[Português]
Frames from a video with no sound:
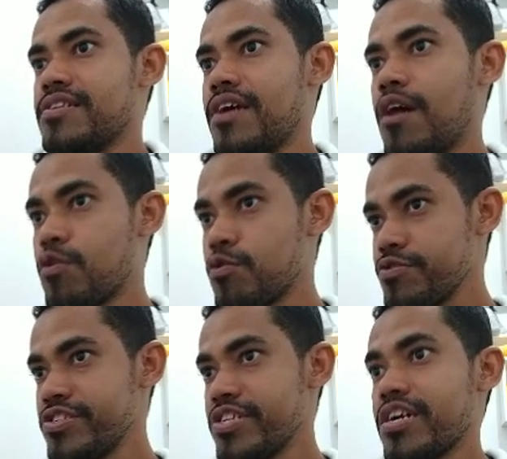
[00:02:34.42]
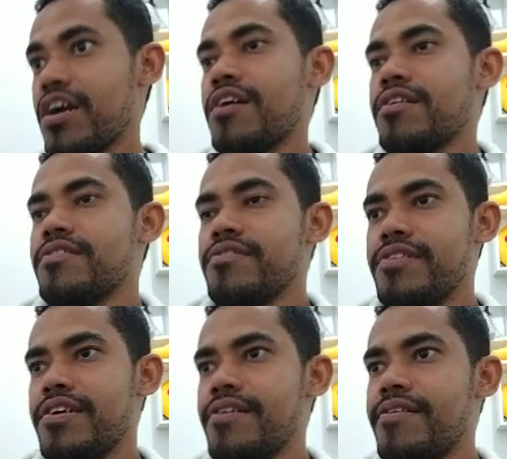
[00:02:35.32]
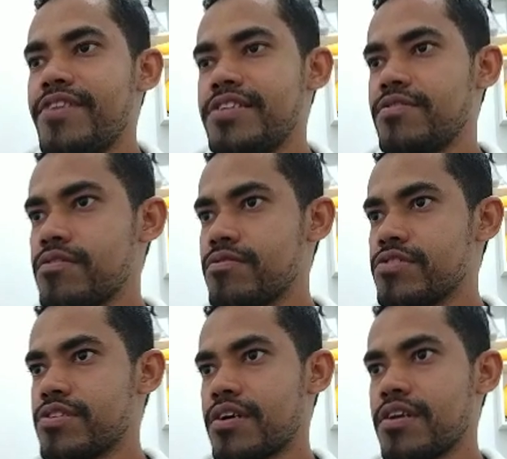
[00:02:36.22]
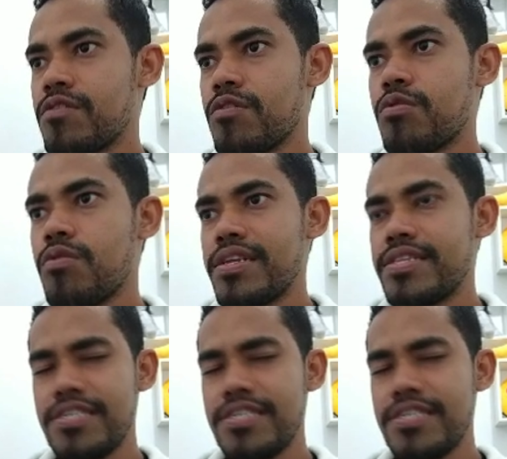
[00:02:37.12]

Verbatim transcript: né? Acústica né? Versão acústica que ele colocou há